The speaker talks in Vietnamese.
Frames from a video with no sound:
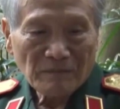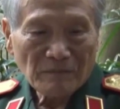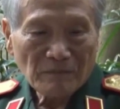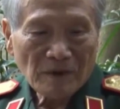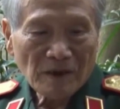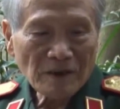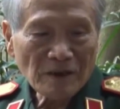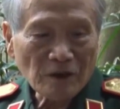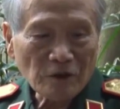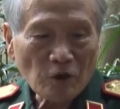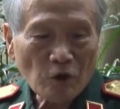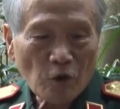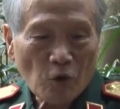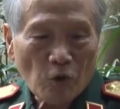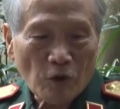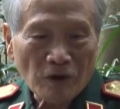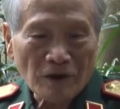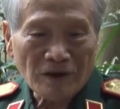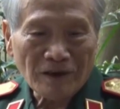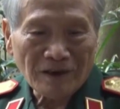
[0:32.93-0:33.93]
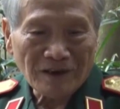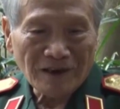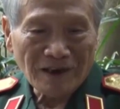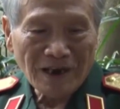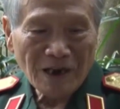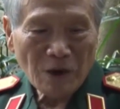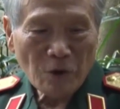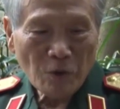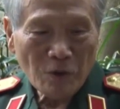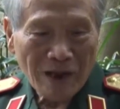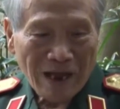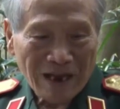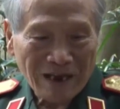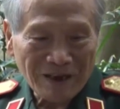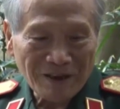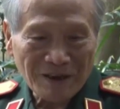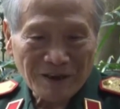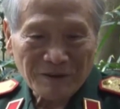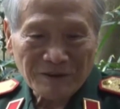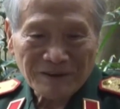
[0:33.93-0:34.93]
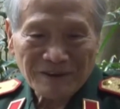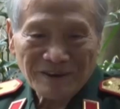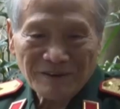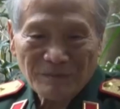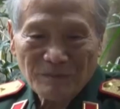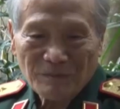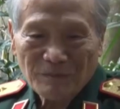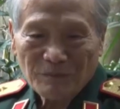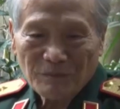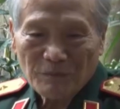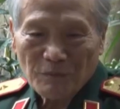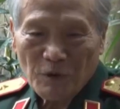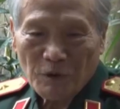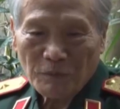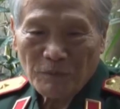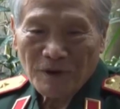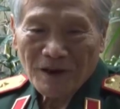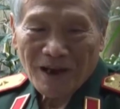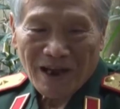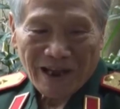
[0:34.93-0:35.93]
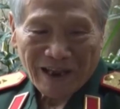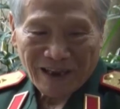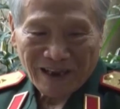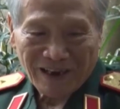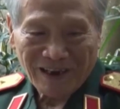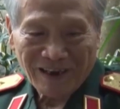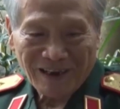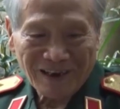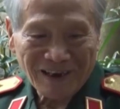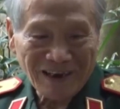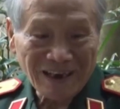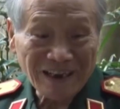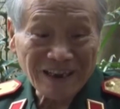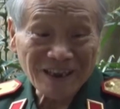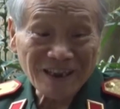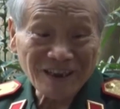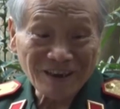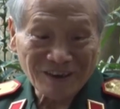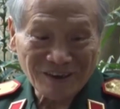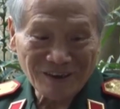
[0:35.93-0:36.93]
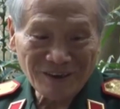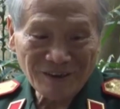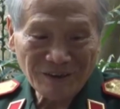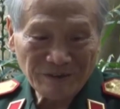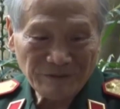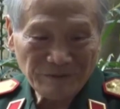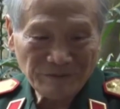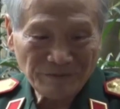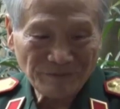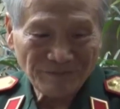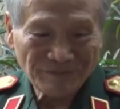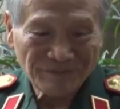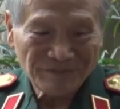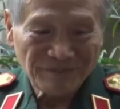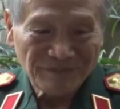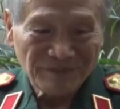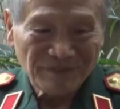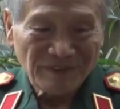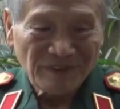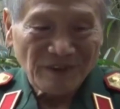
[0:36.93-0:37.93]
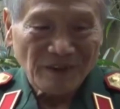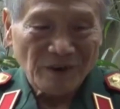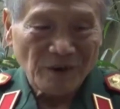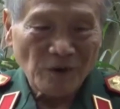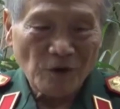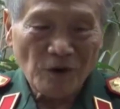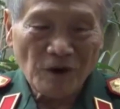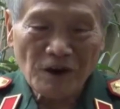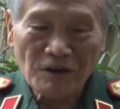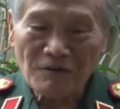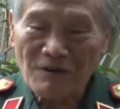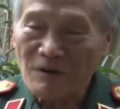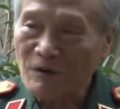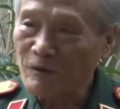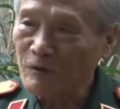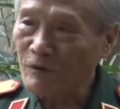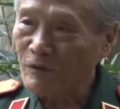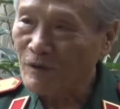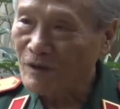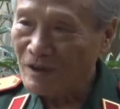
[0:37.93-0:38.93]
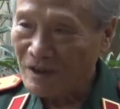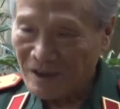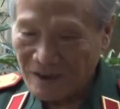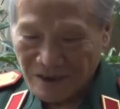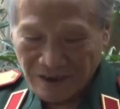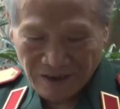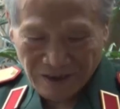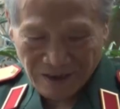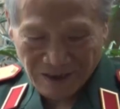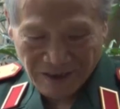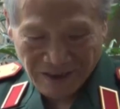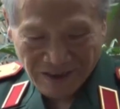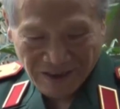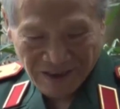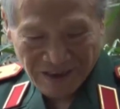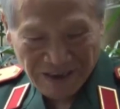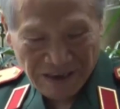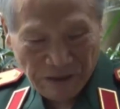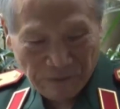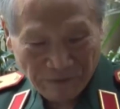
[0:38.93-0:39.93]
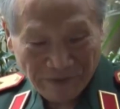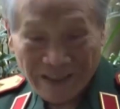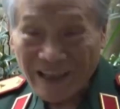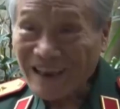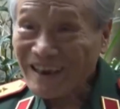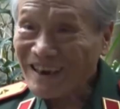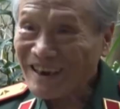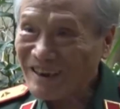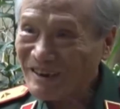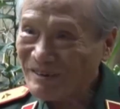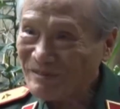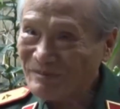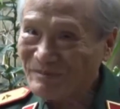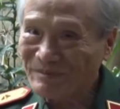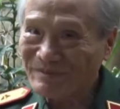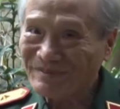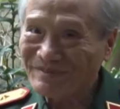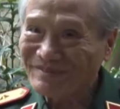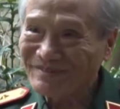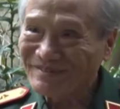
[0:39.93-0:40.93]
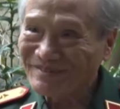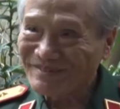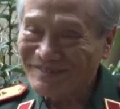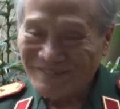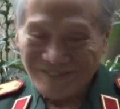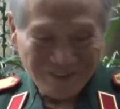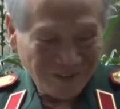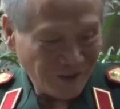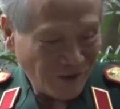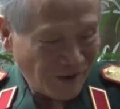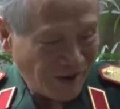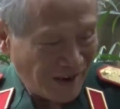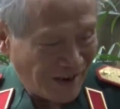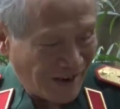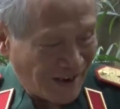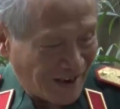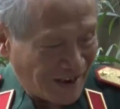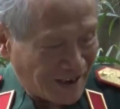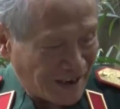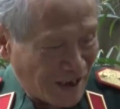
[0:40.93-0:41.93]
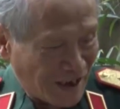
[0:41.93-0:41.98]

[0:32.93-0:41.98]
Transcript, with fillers: bây giờ tôi còn lưu lại được một bức ảnh lịch sử nó là vào dịp Tết cho nên đằng